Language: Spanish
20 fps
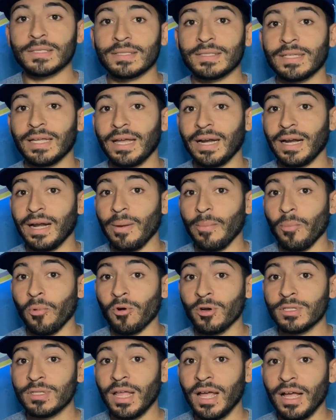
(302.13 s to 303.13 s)
se
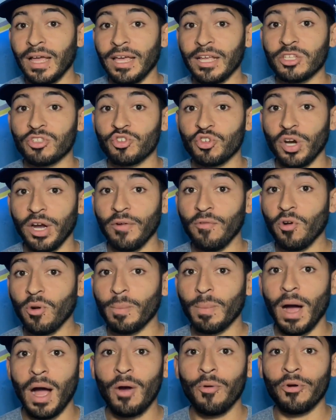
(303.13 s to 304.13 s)
reporta que
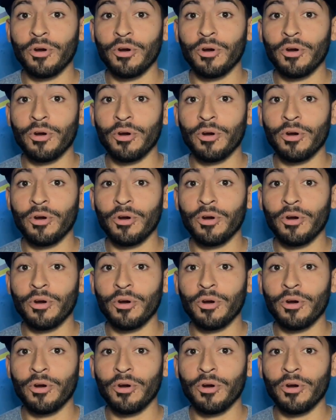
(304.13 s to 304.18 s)
Trevor Bauer